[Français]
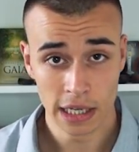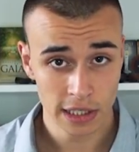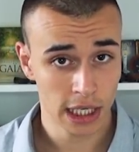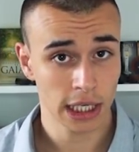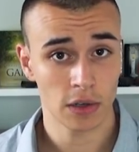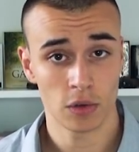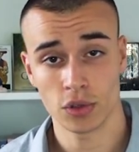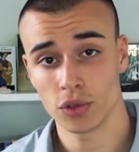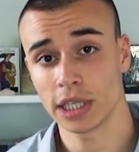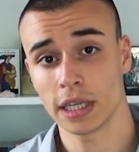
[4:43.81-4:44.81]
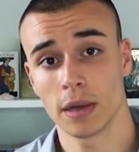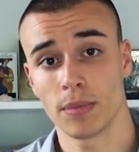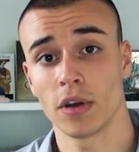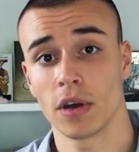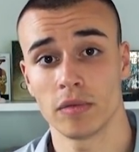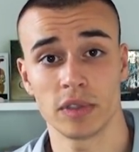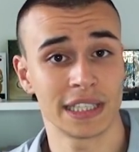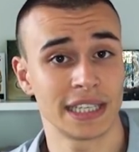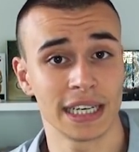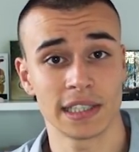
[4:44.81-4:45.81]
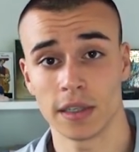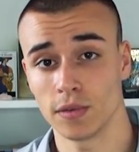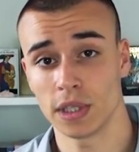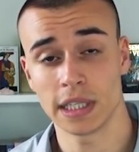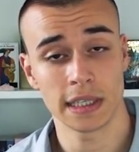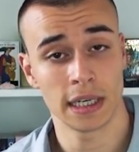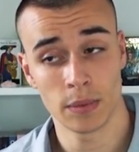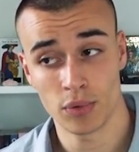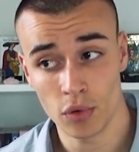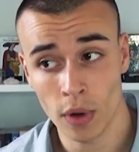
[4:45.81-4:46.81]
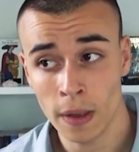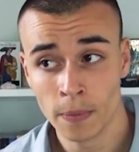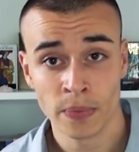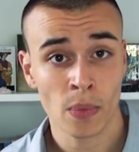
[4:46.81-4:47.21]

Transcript: Si le sujet de la peur vous intéresse et que vous souhaitez aller plus loin,